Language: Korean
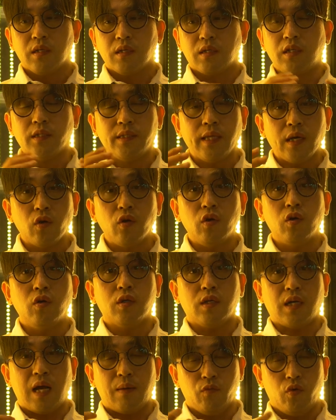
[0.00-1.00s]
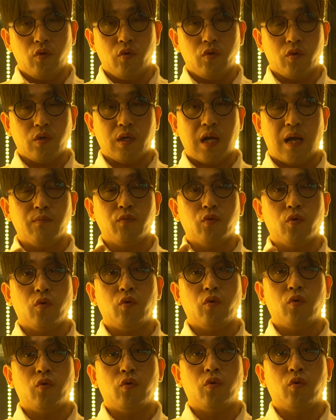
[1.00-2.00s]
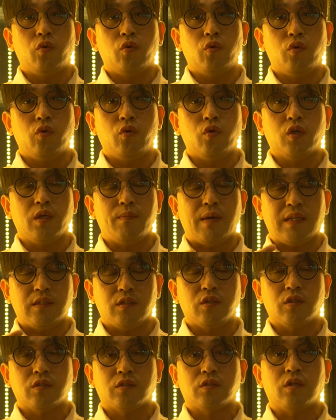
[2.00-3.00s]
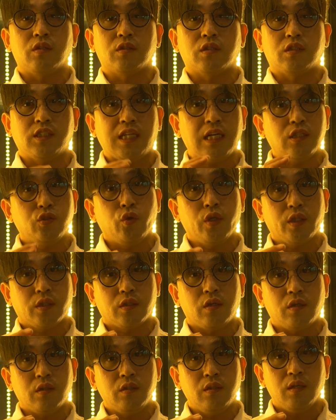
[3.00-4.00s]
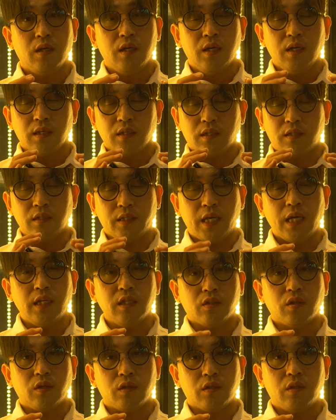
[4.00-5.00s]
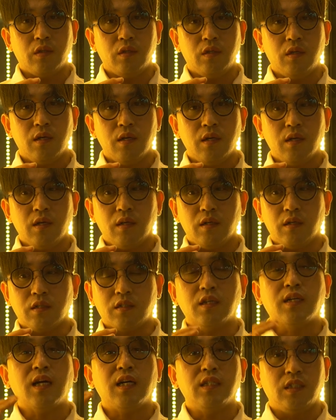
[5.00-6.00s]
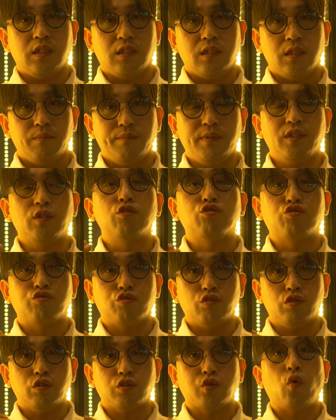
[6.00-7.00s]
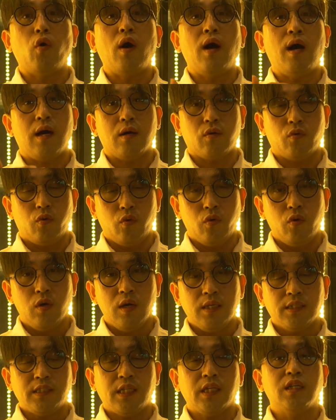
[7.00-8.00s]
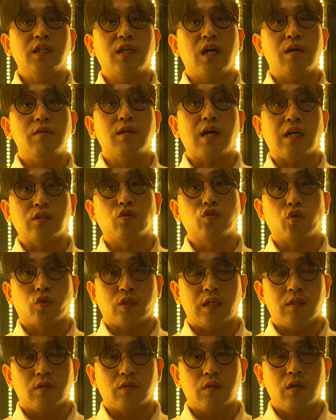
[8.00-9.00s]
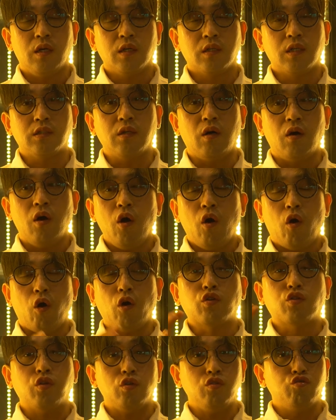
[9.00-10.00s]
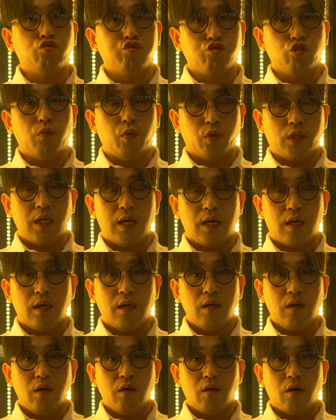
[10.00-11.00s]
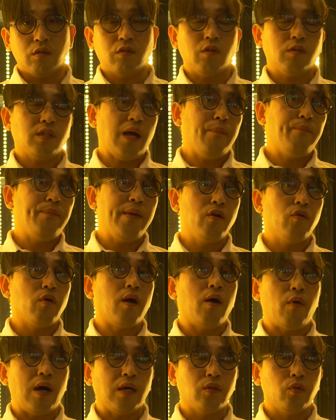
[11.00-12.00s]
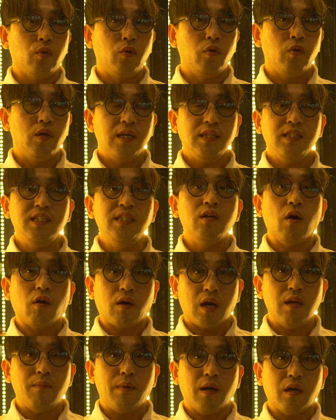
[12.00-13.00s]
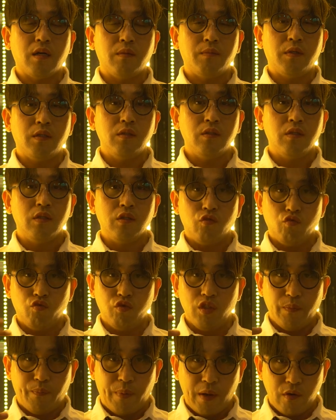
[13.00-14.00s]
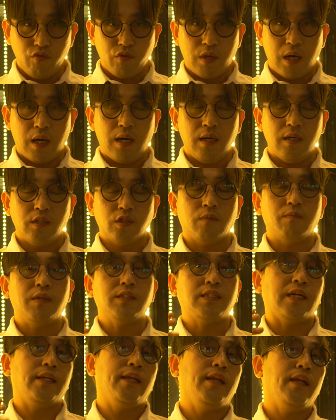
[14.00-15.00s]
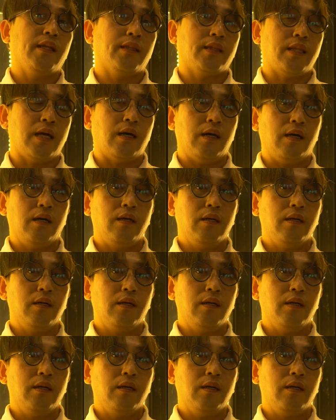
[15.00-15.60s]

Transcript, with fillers: 그대로 감독 감독이 만들었던 그 창조했던 그 캐릭터를 어, 끝까지 믿어주고 소화하고 책임감을 가져줬다는 것 그래서 어떤 누구보다 어떤 탑 배우가 와도 이 역할만큼은 우리 배우가 정말 잘해냈다